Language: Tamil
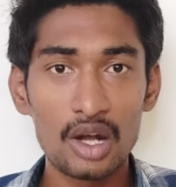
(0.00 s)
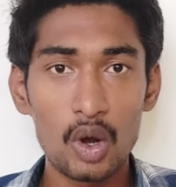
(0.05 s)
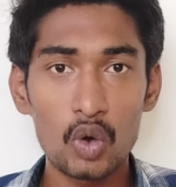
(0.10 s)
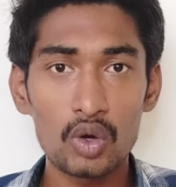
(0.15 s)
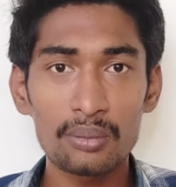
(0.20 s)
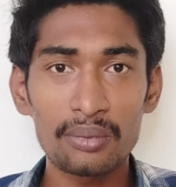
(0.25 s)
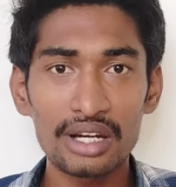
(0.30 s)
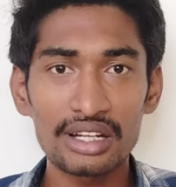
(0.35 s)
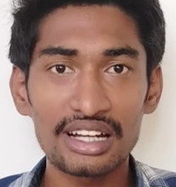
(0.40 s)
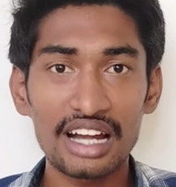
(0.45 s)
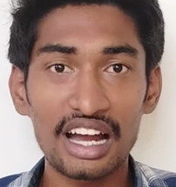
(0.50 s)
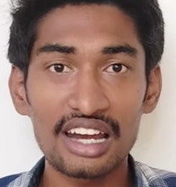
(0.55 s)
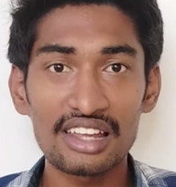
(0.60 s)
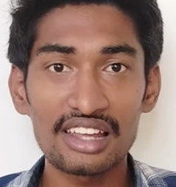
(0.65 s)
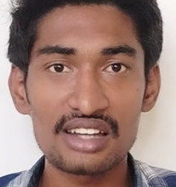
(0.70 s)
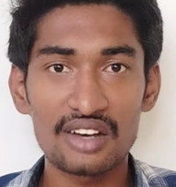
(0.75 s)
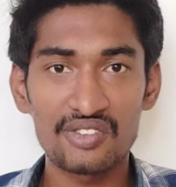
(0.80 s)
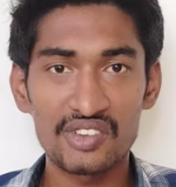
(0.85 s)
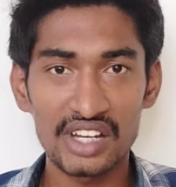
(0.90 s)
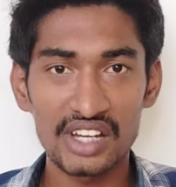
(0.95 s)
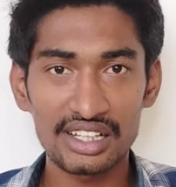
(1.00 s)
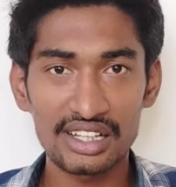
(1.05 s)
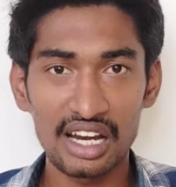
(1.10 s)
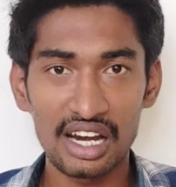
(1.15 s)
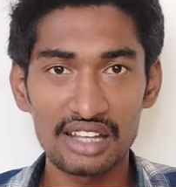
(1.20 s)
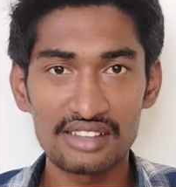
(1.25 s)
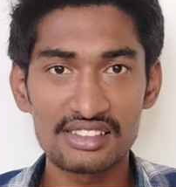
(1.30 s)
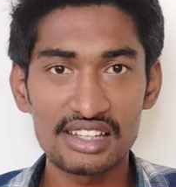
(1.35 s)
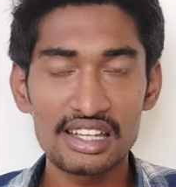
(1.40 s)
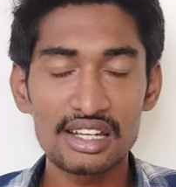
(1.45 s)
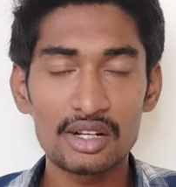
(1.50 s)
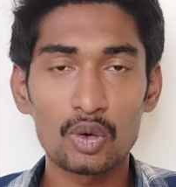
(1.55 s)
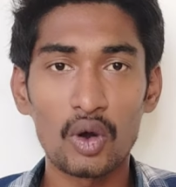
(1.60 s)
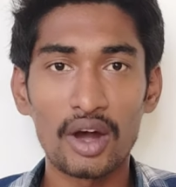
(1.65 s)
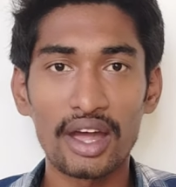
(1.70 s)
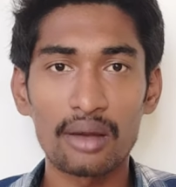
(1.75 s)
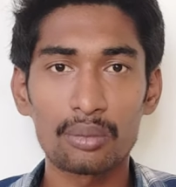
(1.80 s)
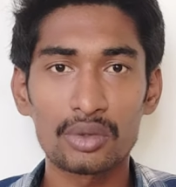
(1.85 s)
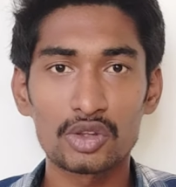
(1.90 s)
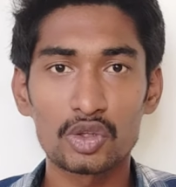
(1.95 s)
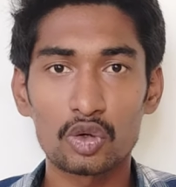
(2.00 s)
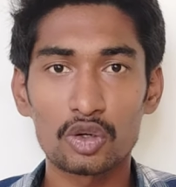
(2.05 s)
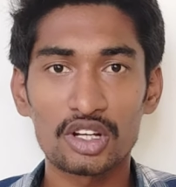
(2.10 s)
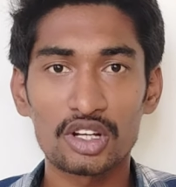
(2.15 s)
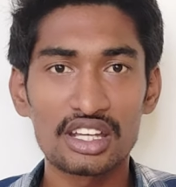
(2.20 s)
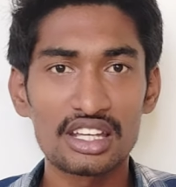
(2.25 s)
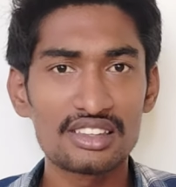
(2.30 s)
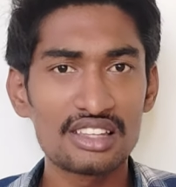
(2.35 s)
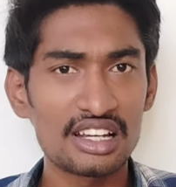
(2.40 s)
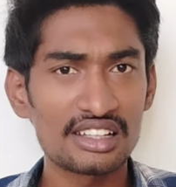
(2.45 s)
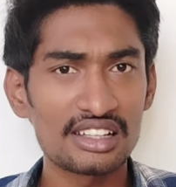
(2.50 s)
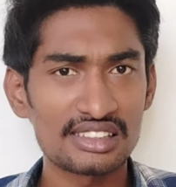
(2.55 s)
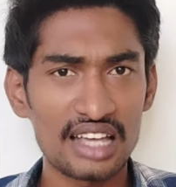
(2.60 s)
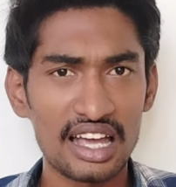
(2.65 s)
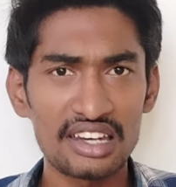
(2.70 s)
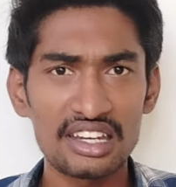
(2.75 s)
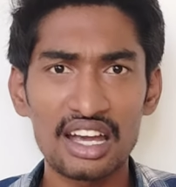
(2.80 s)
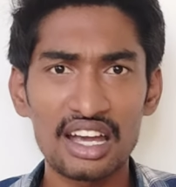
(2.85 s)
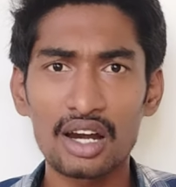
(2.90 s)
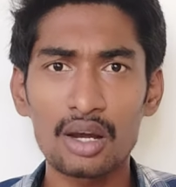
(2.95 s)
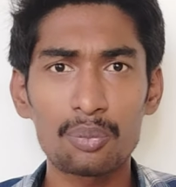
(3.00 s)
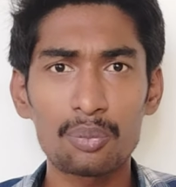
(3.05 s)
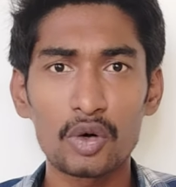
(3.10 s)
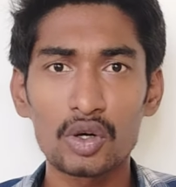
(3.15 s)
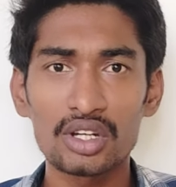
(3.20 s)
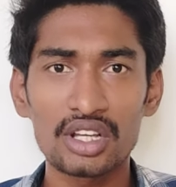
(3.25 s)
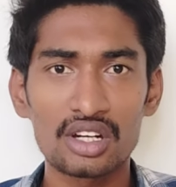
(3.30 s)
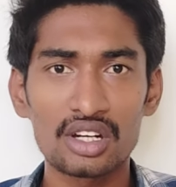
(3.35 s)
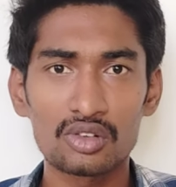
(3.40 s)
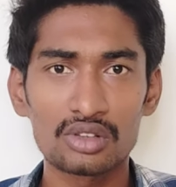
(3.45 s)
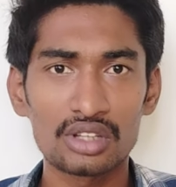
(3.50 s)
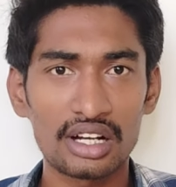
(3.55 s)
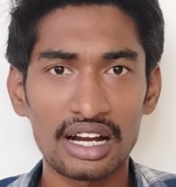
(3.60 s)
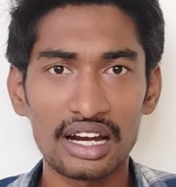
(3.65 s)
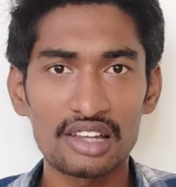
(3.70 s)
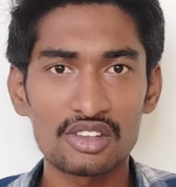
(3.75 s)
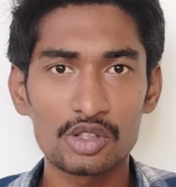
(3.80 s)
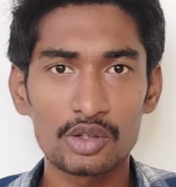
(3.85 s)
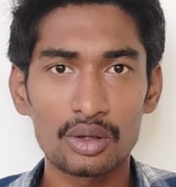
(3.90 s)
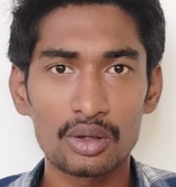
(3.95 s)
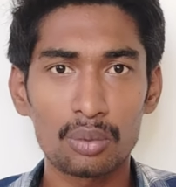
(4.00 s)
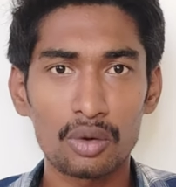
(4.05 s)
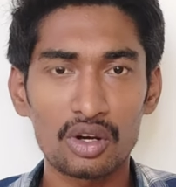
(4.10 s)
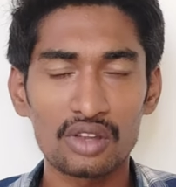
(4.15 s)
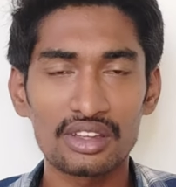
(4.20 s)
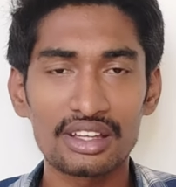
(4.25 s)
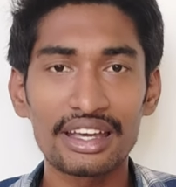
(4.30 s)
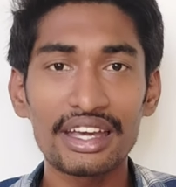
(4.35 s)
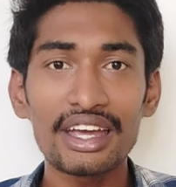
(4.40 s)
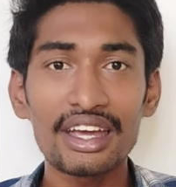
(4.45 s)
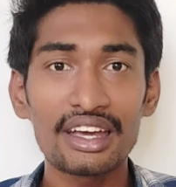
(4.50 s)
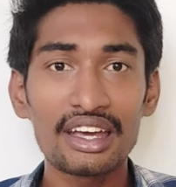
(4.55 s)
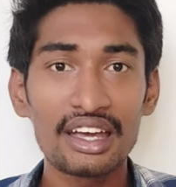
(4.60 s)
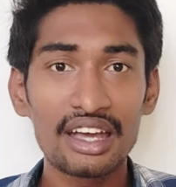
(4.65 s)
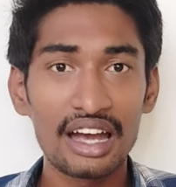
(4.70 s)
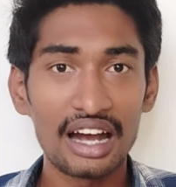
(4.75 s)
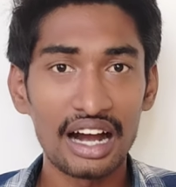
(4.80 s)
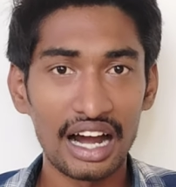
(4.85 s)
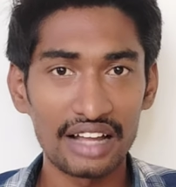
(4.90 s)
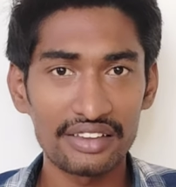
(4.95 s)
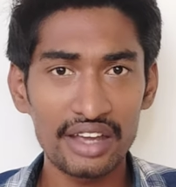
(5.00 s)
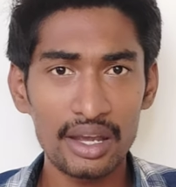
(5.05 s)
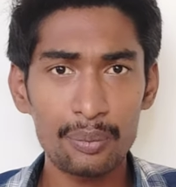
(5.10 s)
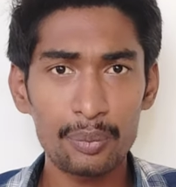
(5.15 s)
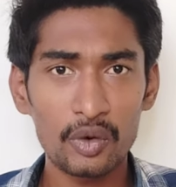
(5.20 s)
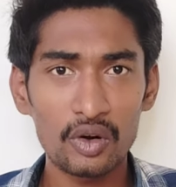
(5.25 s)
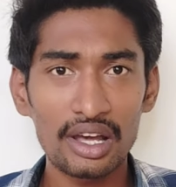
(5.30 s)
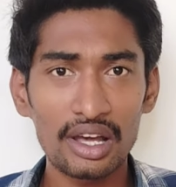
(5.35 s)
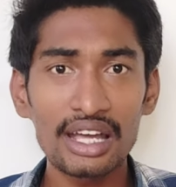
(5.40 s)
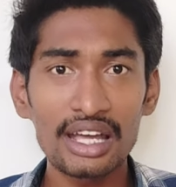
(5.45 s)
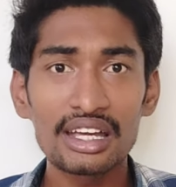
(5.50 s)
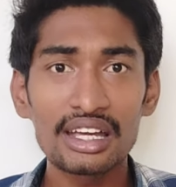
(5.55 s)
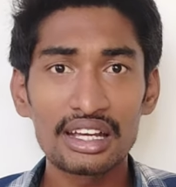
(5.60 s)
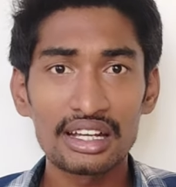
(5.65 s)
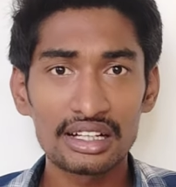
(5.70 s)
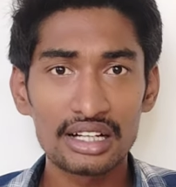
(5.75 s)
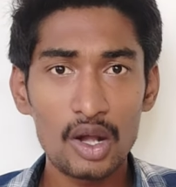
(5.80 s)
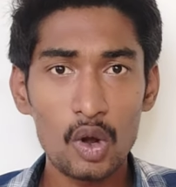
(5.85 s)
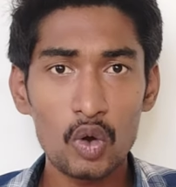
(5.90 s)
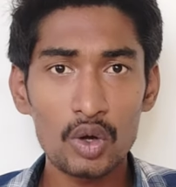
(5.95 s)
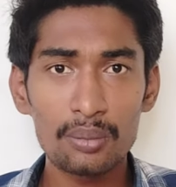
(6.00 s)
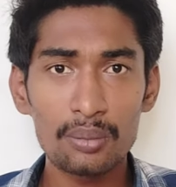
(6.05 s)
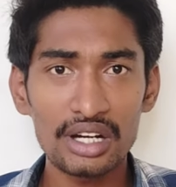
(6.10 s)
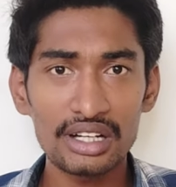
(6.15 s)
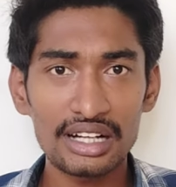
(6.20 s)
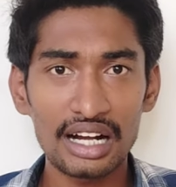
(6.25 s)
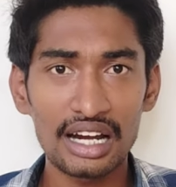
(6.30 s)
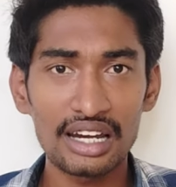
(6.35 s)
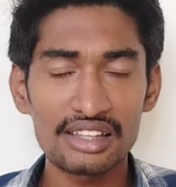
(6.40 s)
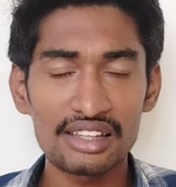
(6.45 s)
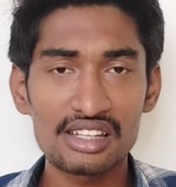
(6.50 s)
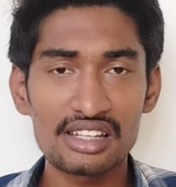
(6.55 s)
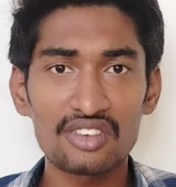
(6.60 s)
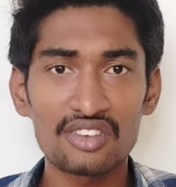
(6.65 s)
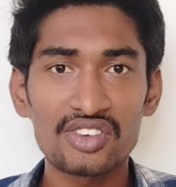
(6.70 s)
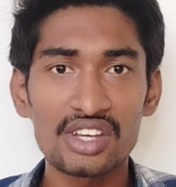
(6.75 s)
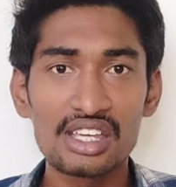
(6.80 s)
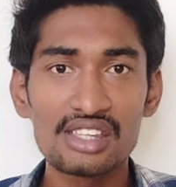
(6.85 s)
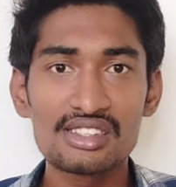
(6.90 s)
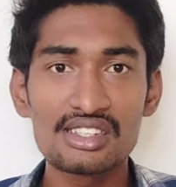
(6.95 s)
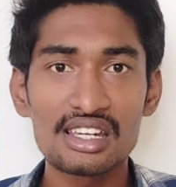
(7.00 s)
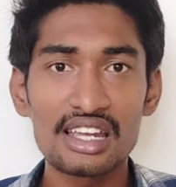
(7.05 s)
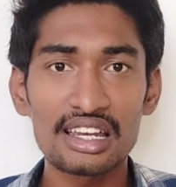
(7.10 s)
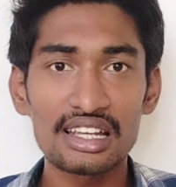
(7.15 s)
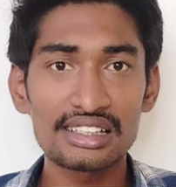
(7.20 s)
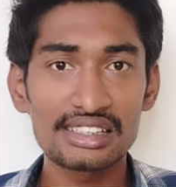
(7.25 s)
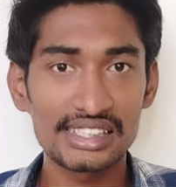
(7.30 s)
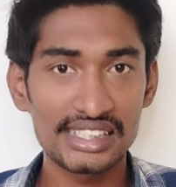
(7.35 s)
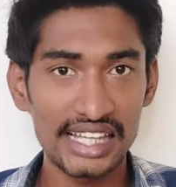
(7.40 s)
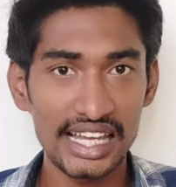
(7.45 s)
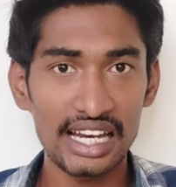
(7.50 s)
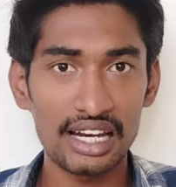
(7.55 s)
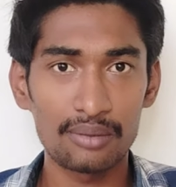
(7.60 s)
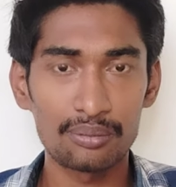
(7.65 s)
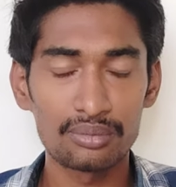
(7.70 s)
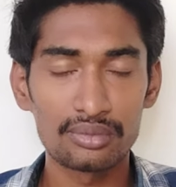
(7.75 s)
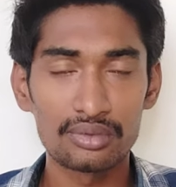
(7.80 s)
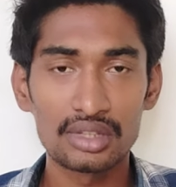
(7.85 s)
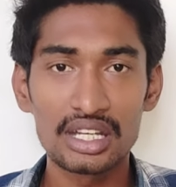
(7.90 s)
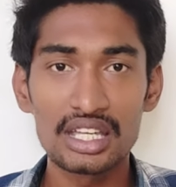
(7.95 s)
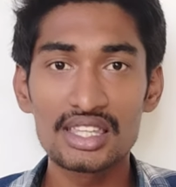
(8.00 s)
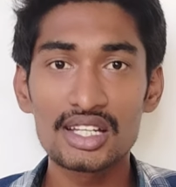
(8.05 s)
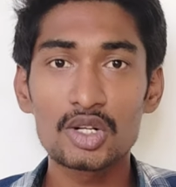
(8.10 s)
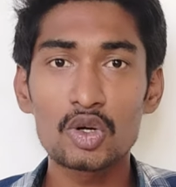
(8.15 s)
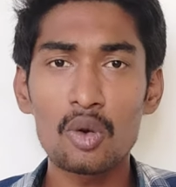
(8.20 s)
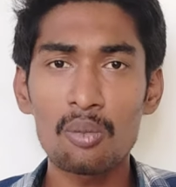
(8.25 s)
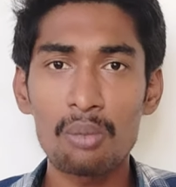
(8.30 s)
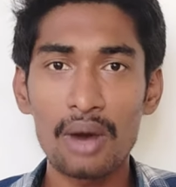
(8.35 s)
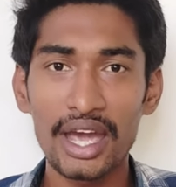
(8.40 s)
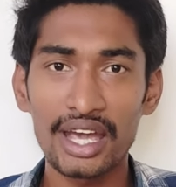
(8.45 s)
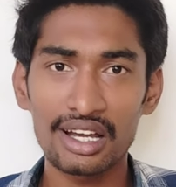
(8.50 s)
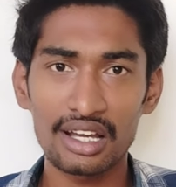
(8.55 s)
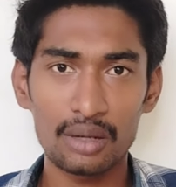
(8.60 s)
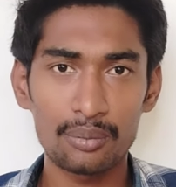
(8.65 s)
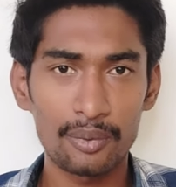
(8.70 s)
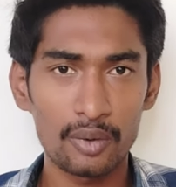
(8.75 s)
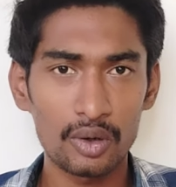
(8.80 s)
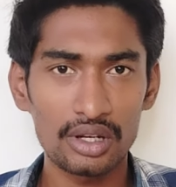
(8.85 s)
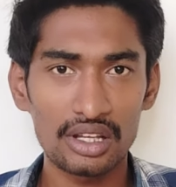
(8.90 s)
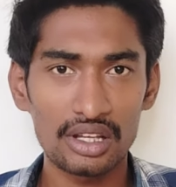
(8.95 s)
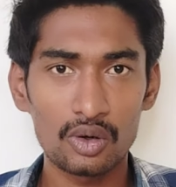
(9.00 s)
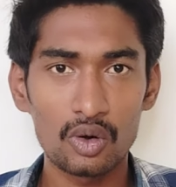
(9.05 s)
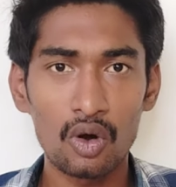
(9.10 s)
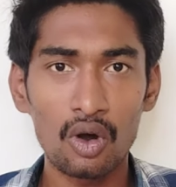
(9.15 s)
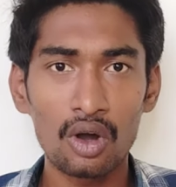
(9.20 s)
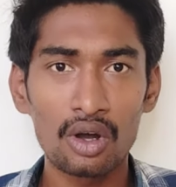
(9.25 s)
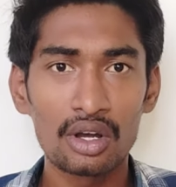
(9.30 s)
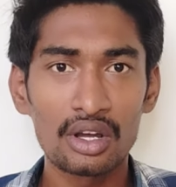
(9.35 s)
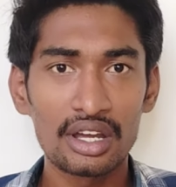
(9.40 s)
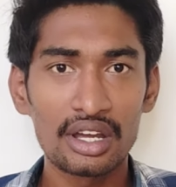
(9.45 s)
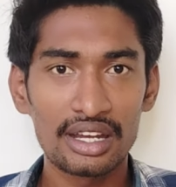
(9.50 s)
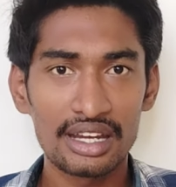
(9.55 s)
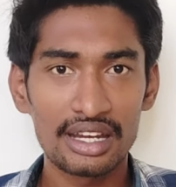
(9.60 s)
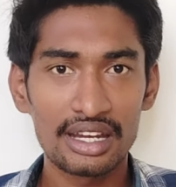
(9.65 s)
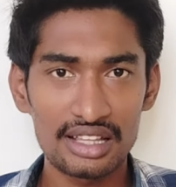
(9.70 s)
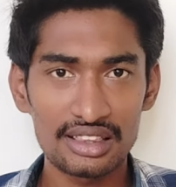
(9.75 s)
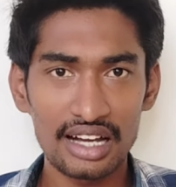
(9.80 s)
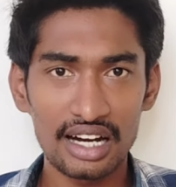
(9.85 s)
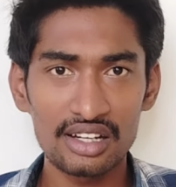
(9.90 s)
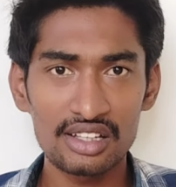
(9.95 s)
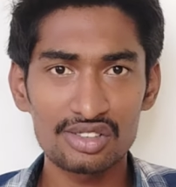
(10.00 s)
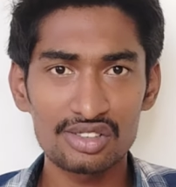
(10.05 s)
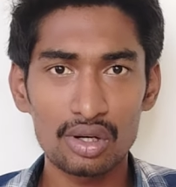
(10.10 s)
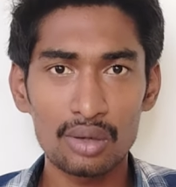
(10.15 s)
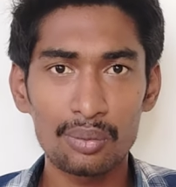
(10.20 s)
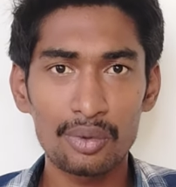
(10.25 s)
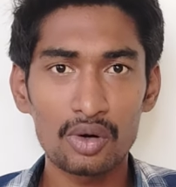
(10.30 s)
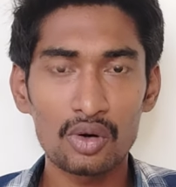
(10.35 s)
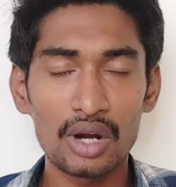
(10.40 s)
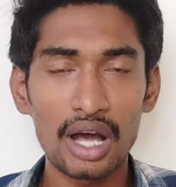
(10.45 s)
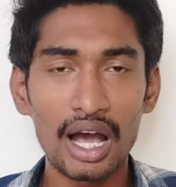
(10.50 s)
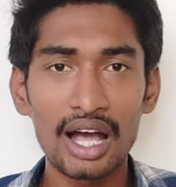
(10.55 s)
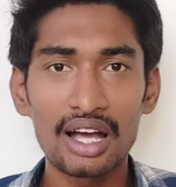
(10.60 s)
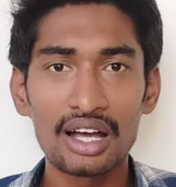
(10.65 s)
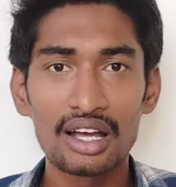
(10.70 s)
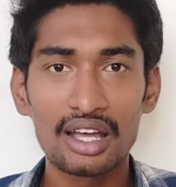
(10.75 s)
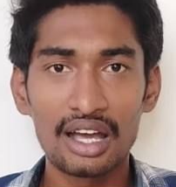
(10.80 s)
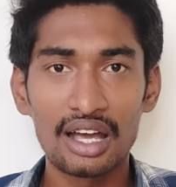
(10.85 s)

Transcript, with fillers: கவர்மெண்ட் காலேஜ் ஆஃப் டெக்னாலஜி கோயம்புத்தூர் இதுல சரியான போட்டி இருக்கும் இந்த காலேஜுக்குள்ள போறதுக்கு அதே போல கவர்மெண்ட் காலேஜ் ஆஃப் இன்ஜினியரிங் சேலம் இதுக்கும் பயங்கர போட்டி இருக்கும் இதை தாண்டி சொல்ல போனோம்னா